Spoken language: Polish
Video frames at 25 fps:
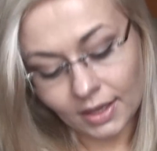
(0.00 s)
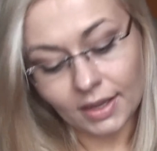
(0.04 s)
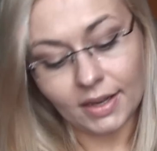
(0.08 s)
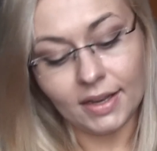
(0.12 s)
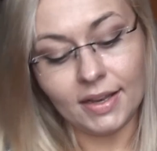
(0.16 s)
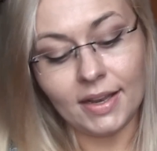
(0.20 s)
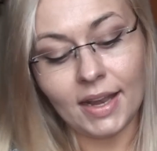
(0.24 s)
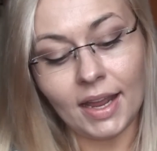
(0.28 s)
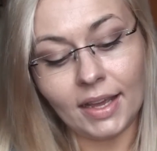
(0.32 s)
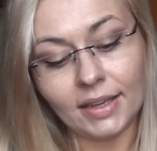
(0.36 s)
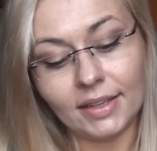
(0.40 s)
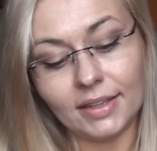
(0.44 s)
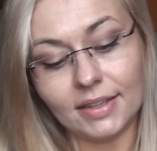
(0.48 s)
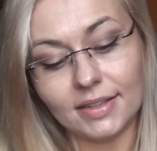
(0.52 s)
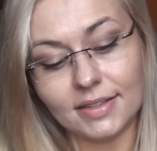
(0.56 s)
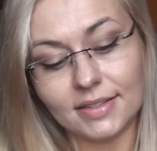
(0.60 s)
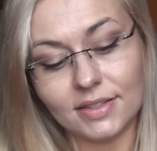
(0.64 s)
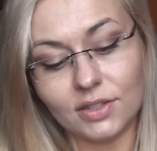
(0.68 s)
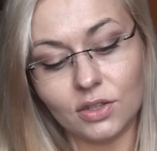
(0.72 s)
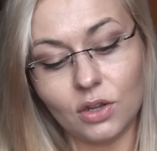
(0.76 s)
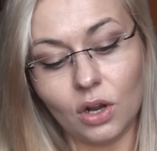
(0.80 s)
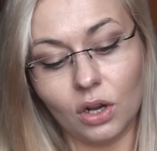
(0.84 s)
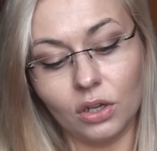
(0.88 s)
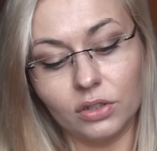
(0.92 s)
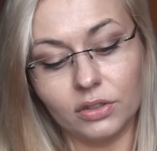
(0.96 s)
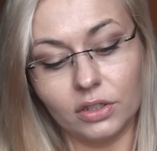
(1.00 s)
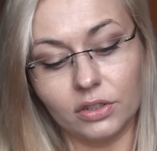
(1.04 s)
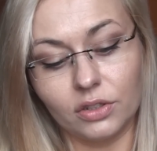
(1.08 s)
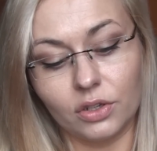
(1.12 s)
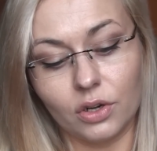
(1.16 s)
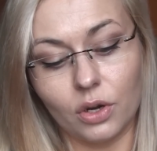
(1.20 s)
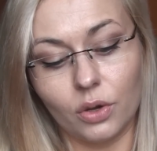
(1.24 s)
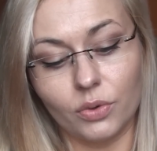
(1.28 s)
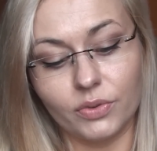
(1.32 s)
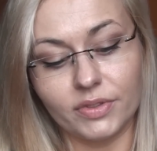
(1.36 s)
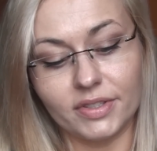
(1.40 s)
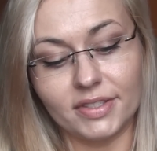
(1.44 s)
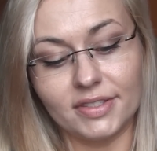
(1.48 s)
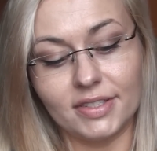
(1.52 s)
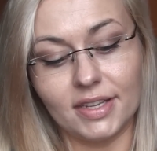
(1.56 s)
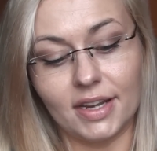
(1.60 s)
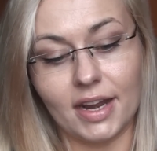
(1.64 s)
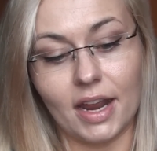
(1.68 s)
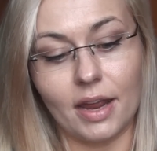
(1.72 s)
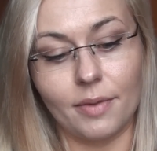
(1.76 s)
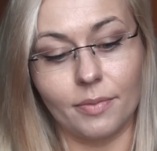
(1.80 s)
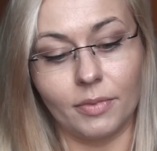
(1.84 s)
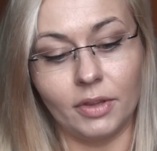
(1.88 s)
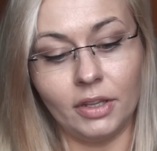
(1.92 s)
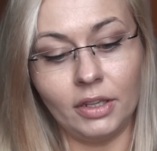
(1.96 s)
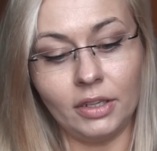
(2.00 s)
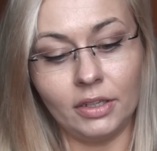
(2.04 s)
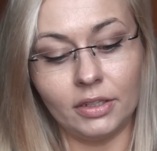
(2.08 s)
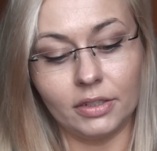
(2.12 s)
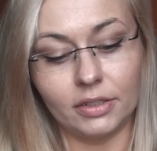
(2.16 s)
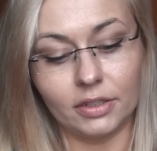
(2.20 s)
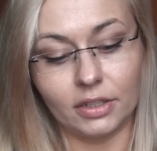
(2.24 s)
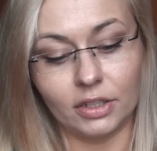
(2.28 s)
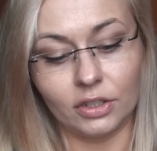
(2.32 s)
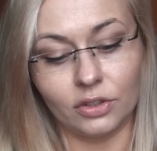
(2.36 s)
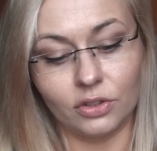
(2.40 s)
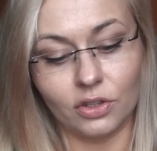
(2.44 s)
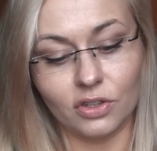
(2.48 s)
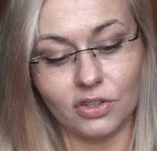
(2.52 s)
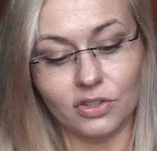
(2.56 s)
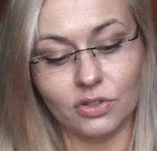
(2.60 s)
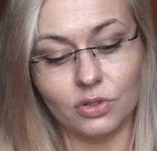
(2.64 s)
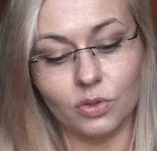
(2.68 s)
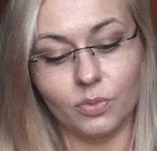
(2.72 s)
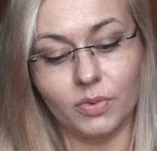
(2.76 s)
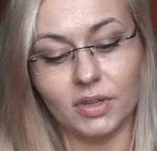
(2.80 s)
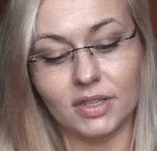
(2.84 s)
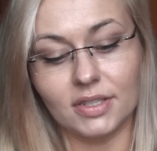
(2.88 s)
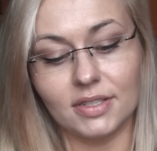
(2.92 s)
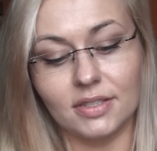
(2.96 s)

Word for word: Lakier z Golden Rose Ceramic i to jest numer